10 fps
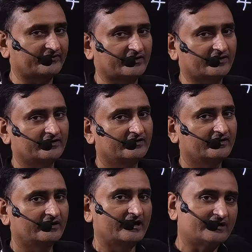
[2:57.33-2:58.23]
हैं
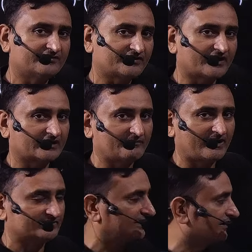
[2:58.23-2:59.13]
एक ही तरह की
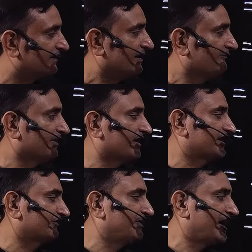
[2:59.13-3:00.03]
बात है मगर
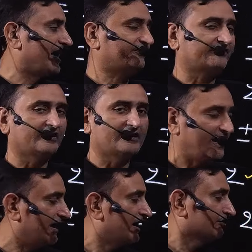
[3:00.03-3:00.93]
इसमें एक्स सही है
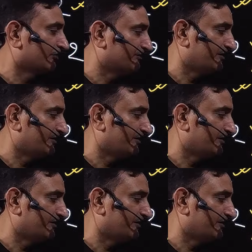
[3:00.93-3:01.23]
तो इसमें